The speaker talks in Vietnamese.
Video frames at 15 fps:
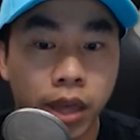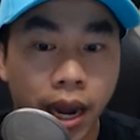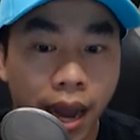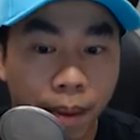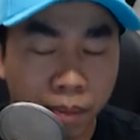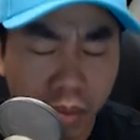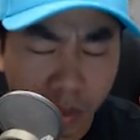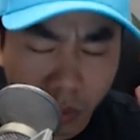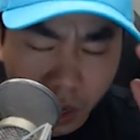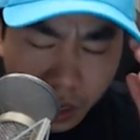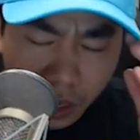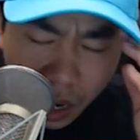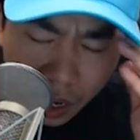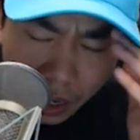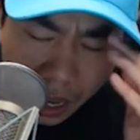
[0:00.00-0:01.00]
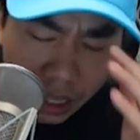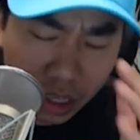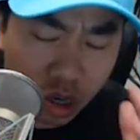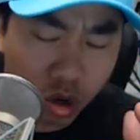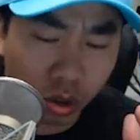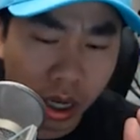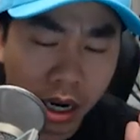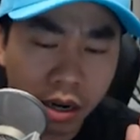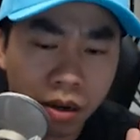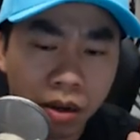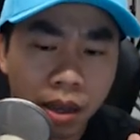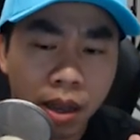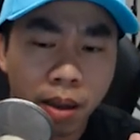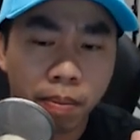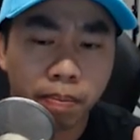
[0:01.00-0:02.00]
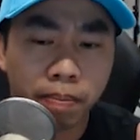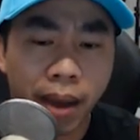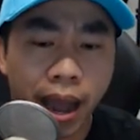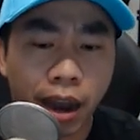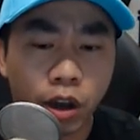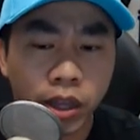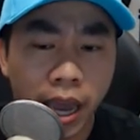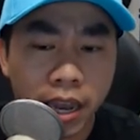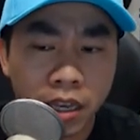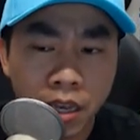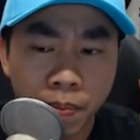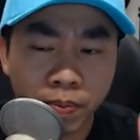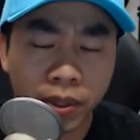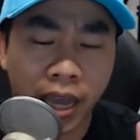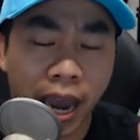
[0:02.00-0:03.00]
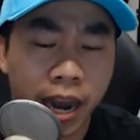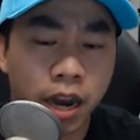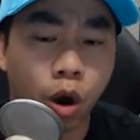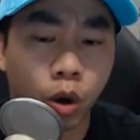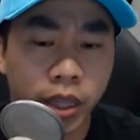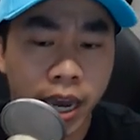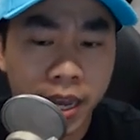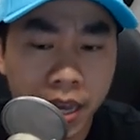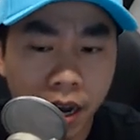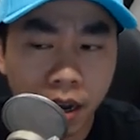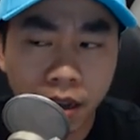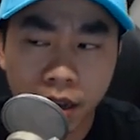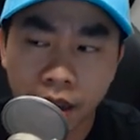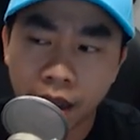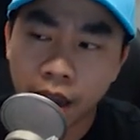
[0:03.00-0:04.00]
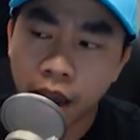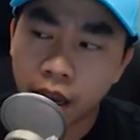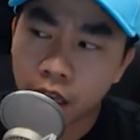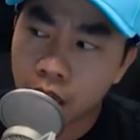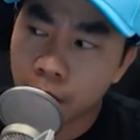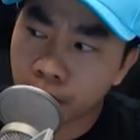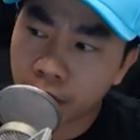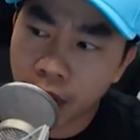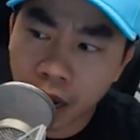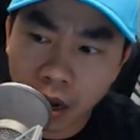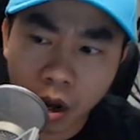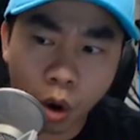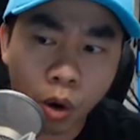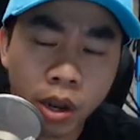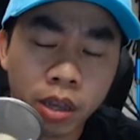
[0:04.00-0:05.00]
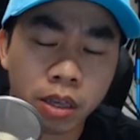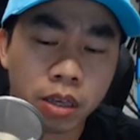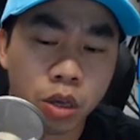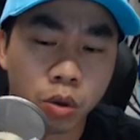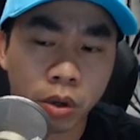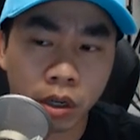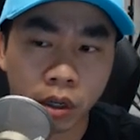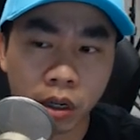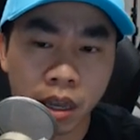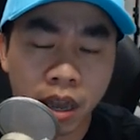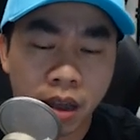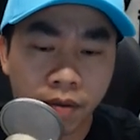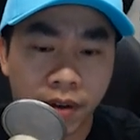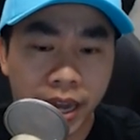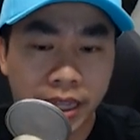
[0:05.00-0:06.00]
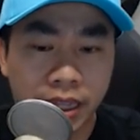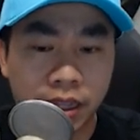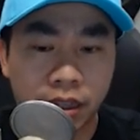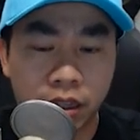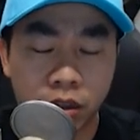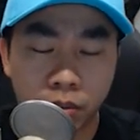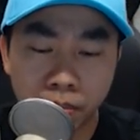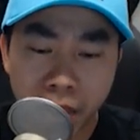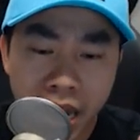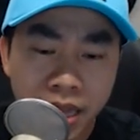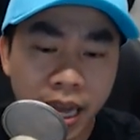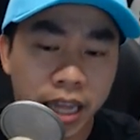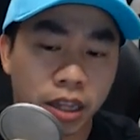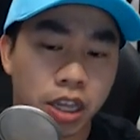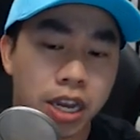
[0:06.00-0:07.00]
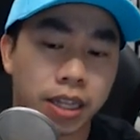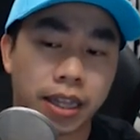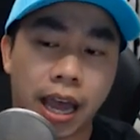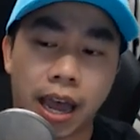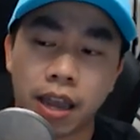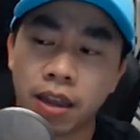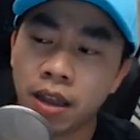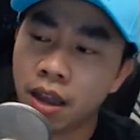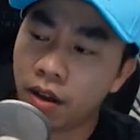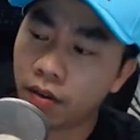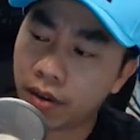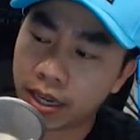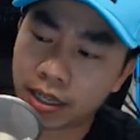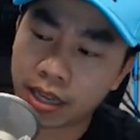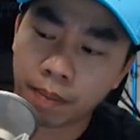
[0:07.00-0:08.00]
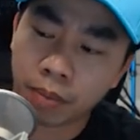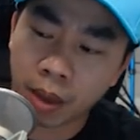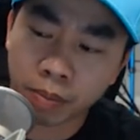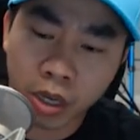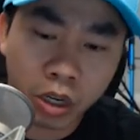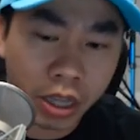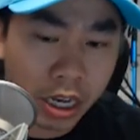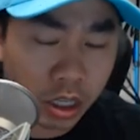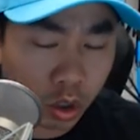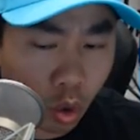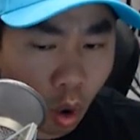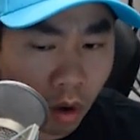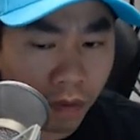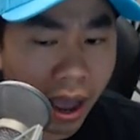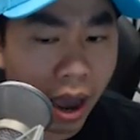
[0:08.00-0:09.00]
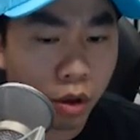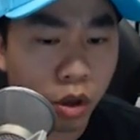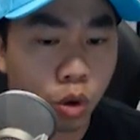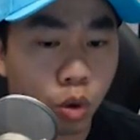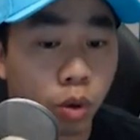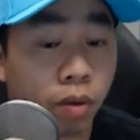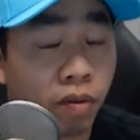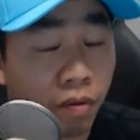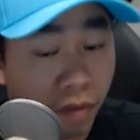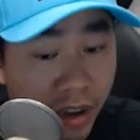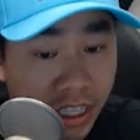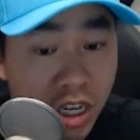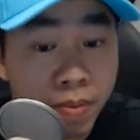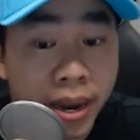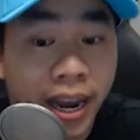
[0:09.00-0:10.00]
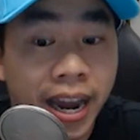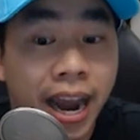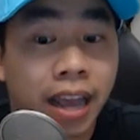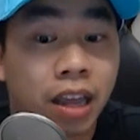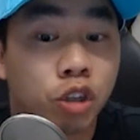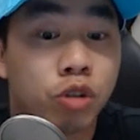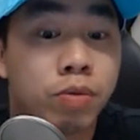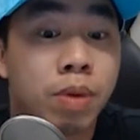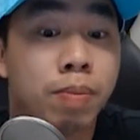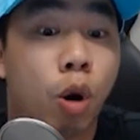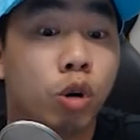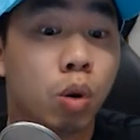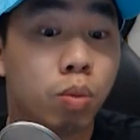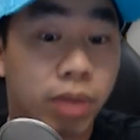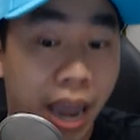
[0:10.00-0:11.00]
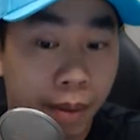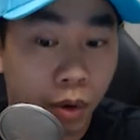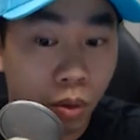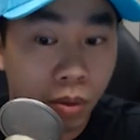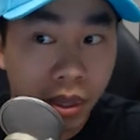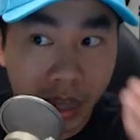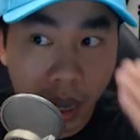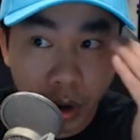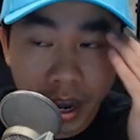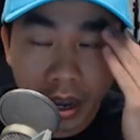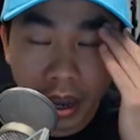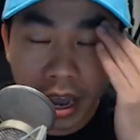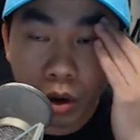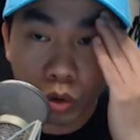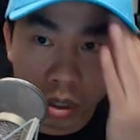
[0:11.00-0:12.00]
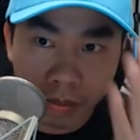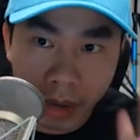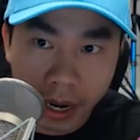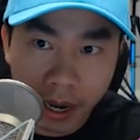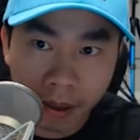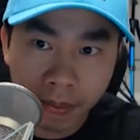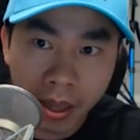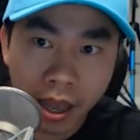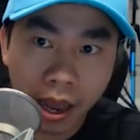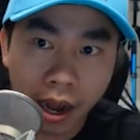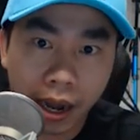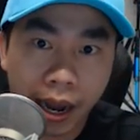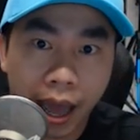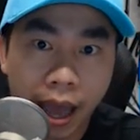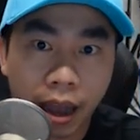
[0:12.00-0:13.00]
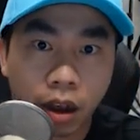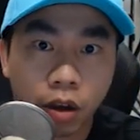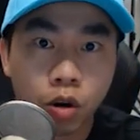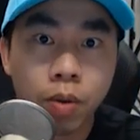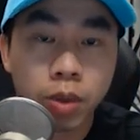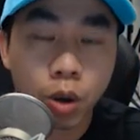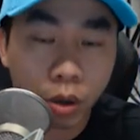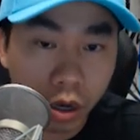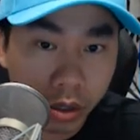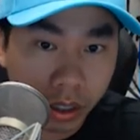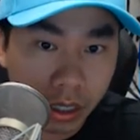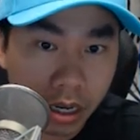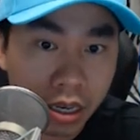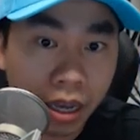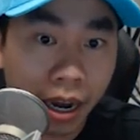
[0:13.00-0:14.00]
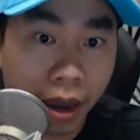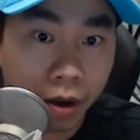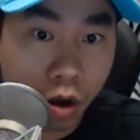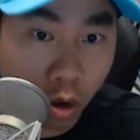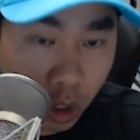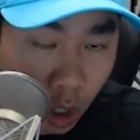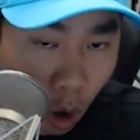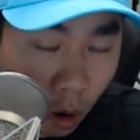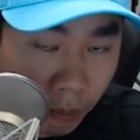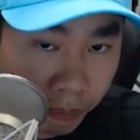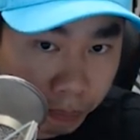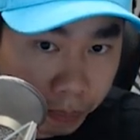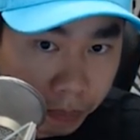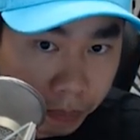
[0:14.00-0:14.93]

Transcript: có thể làm rất là nhiều thứ mà có thể giúp thay đổi thế giới giúp kết nối nhiều người và biến thành tiền tệ và thậm thậm chí có thể store value và mày cái này là mày bổ sung thêm luôn theo ý, ý của mày đó là cryptocurrency như là Dogecoin